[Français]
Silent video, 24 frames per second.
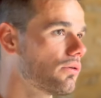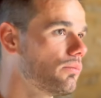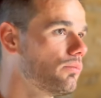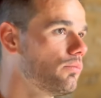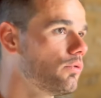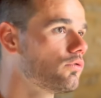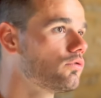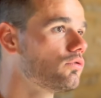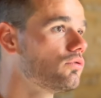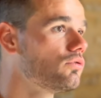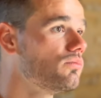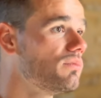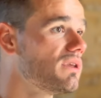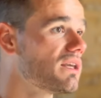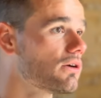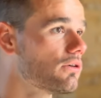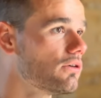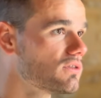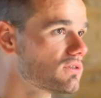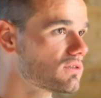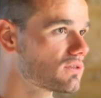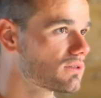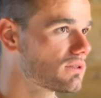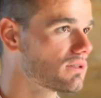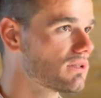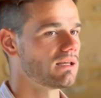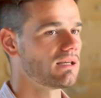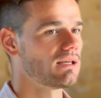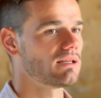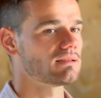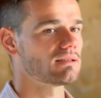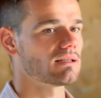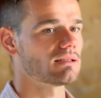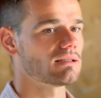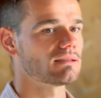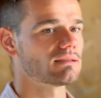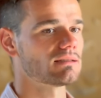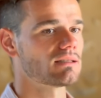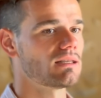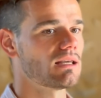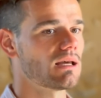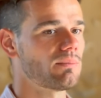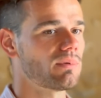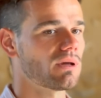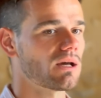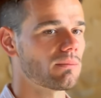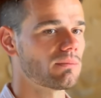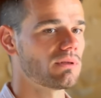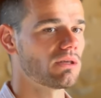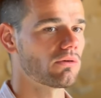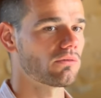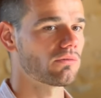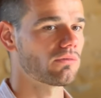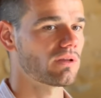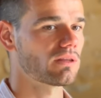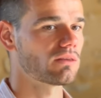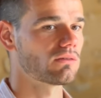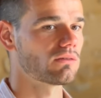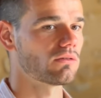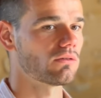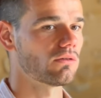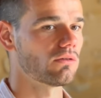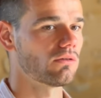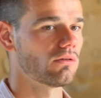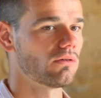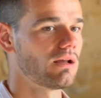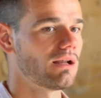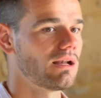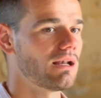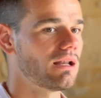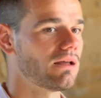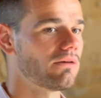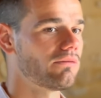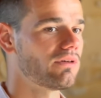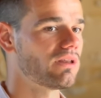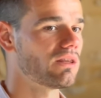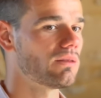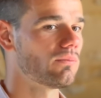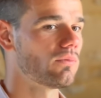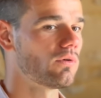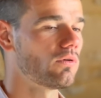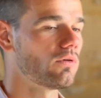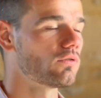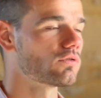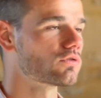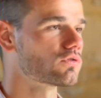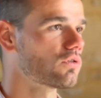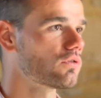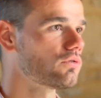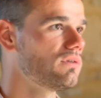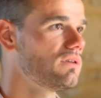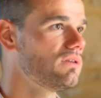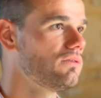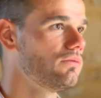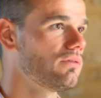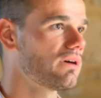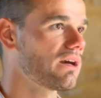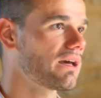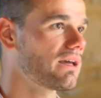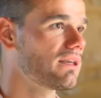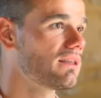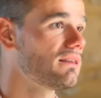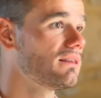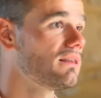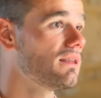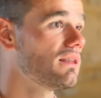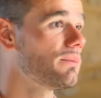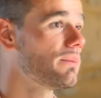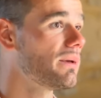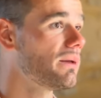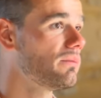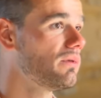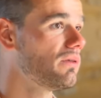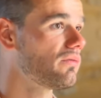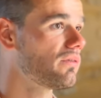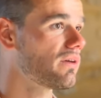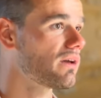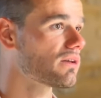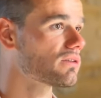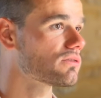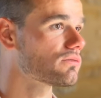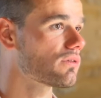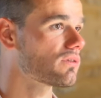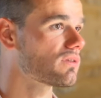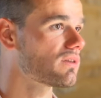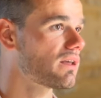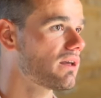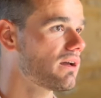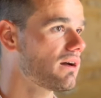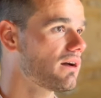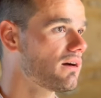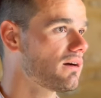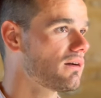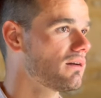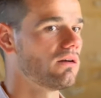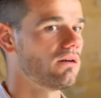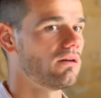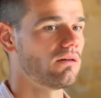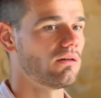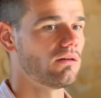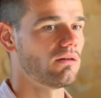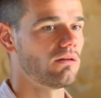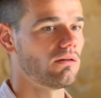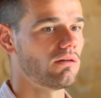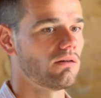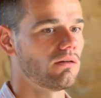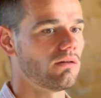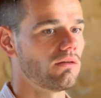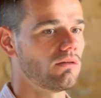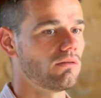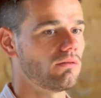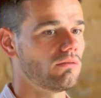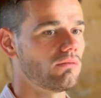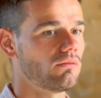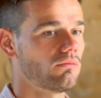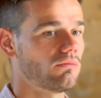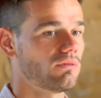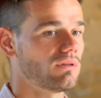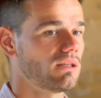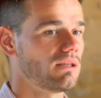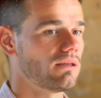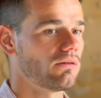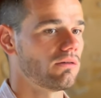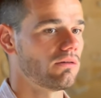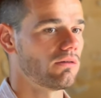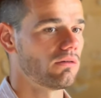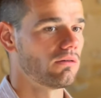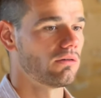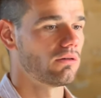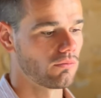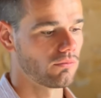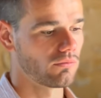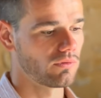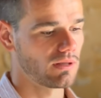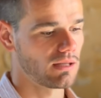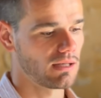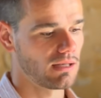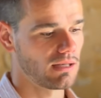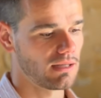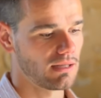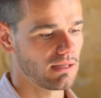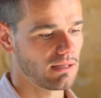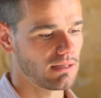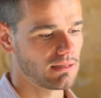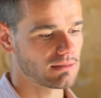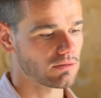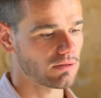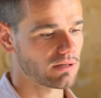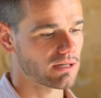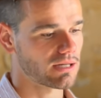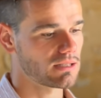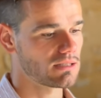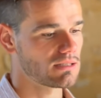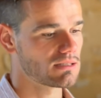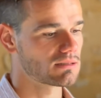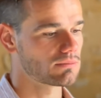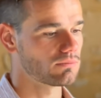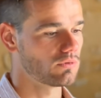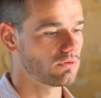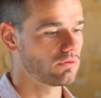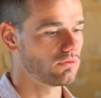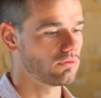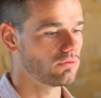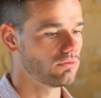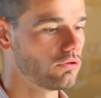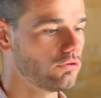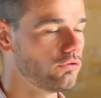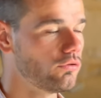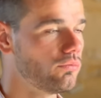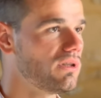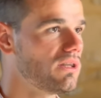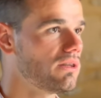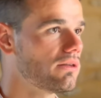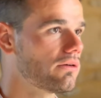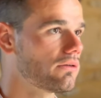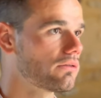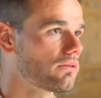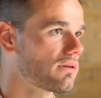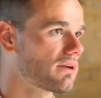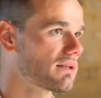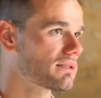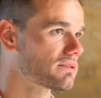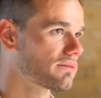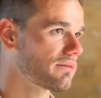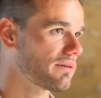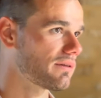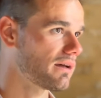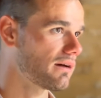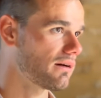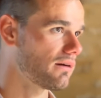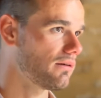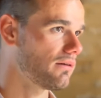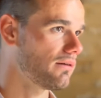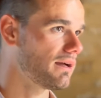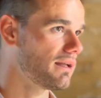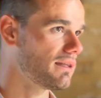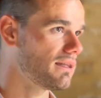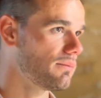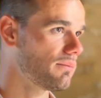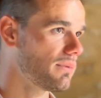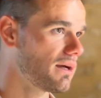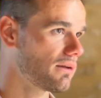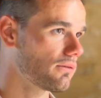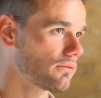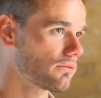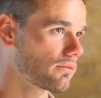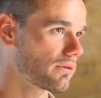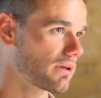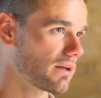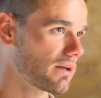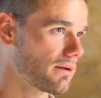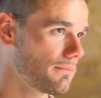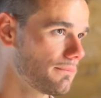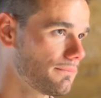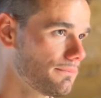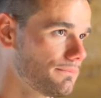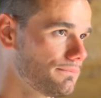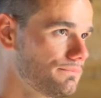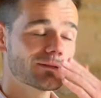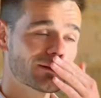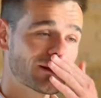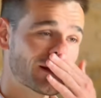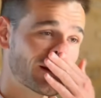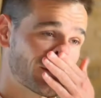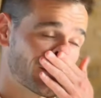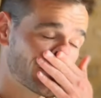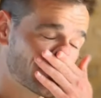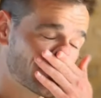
beaucoup de mycoses et c'est ce qui a permis en fait euh, l'avènement aujourd'hui du règne des mammifères sur Terre. Euh, on est, euh, est les, organismes dominants dans la sphère animale en tout cas. Alors